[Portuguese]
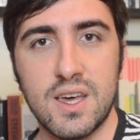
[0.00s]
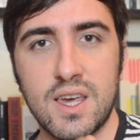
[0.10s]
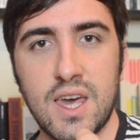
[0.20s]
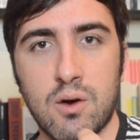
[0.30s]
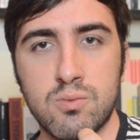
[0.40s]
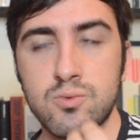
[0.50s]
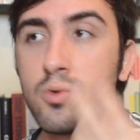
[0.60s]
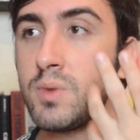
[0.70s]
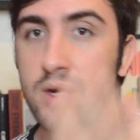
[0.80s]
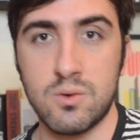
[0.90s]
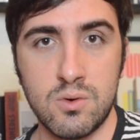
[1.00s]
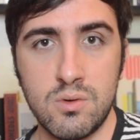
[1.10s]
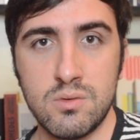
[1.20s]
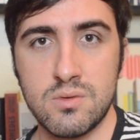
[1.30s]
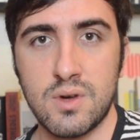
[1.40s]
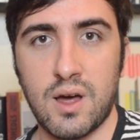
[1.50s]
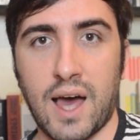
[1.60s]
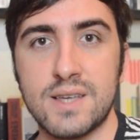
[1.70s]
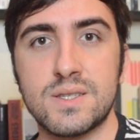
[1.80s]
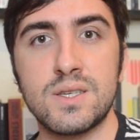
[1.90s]
que é um domingo,
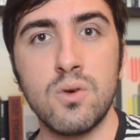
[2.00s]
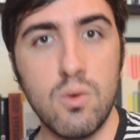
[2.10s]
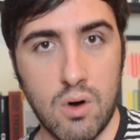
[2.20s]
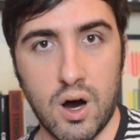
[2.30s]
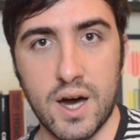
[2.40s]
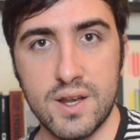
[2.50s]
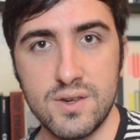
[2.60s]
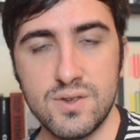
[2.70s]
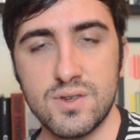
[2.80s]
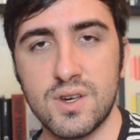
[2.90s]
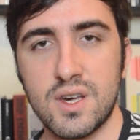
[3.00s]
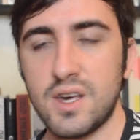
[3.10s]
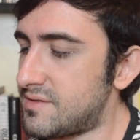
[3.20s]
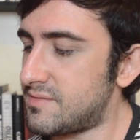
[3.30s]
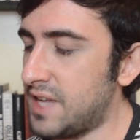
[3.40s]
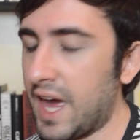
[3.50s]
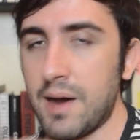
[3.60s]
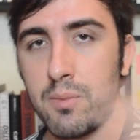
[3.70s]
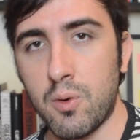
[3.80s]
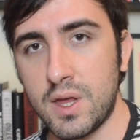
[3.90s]
às 5 horas. E aí
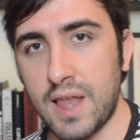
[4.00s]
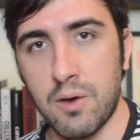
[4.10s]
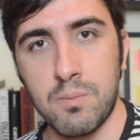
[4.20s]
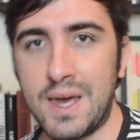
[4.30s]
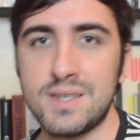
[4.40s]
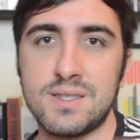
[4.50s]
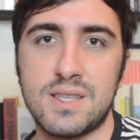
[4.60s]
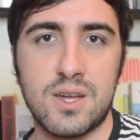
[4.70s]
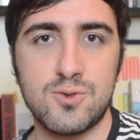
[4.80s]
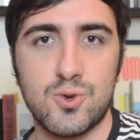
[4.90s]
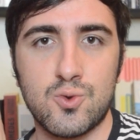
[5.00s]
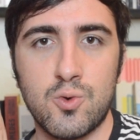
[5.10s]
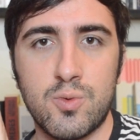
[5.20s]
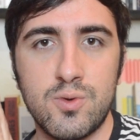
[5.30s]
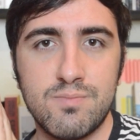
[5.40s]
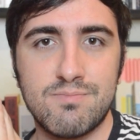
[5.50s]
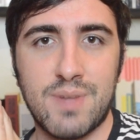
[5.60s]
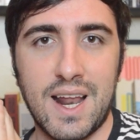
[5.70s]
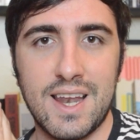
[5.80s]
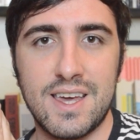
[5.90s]
é bom que tem um mês inteiro de outubro
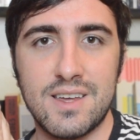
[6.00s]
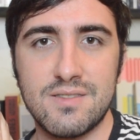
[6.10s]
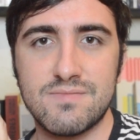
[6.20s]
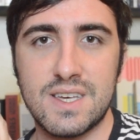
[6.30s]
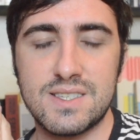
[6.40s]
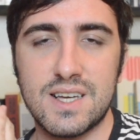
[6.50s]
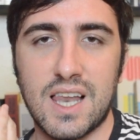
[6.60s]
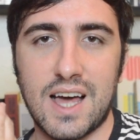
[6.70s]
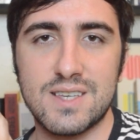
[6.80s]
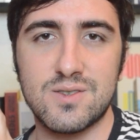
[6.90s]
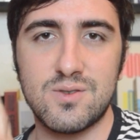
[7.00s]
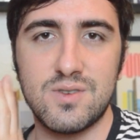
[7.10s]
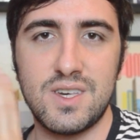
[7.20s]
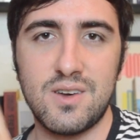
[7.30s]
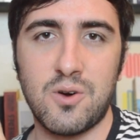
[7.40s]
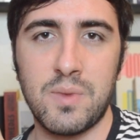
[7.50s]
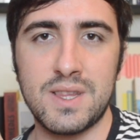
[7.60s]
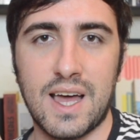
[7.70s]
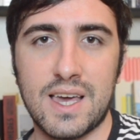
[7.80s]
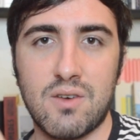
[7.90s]
para ler esse clássico e
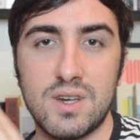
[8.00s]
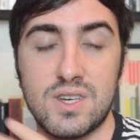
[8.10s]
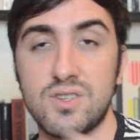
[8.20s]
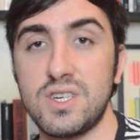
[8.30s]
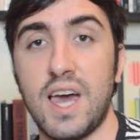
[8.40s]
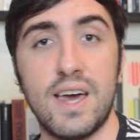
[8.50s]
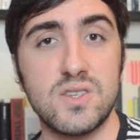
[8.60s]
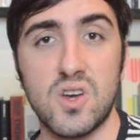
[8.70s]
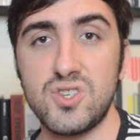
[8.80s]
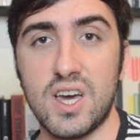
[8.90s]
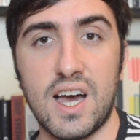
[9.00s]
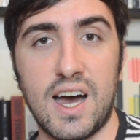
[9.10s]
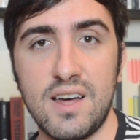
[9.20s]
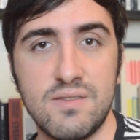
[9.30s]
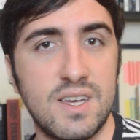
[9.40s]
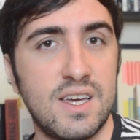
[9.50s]
comentar aqui com a gente. E aí é só chegar,